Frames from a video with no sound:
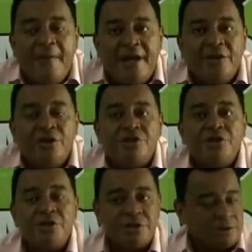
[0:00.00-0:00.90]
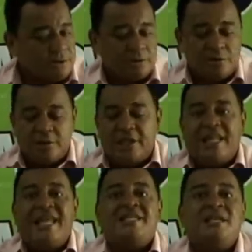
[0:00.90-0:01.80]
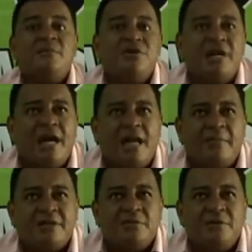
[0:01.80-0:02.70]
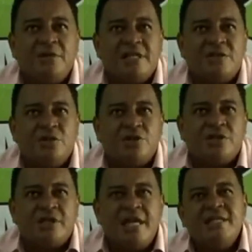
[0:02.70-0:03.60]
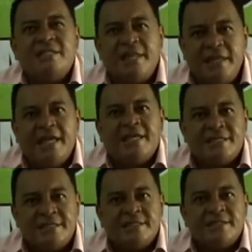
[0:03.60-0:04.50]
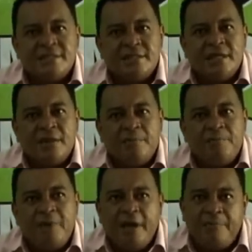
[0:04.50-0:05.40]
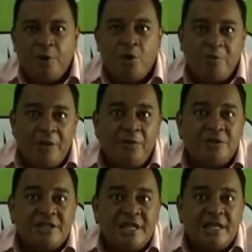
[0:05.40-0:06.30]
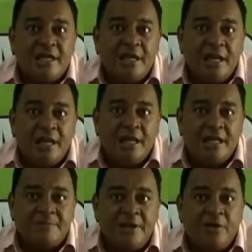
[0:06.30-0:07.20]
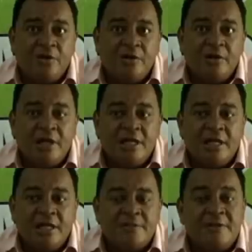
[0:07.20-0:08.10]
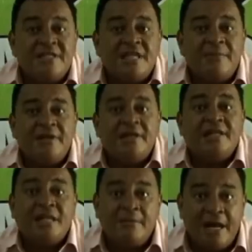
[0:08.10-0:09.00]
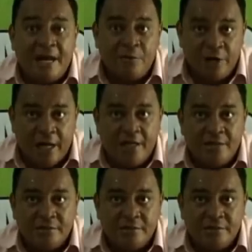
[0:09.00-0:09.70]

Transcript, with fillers: A ver, nosotros le hicimos llegar más o menos hace unos 15 días, eh, preocupándonos, eh, le, explico eh, explícitamente el tema laboral.